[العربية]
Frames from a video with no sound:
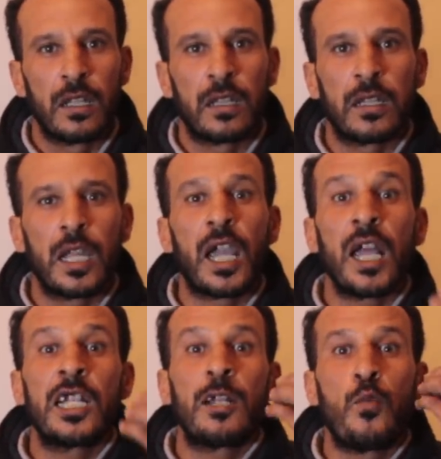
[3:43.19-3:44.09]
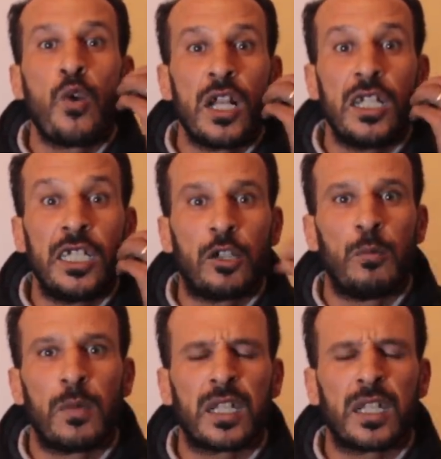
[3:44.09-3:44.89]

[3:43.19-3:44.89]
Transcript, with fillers: الله يخليكم والديكم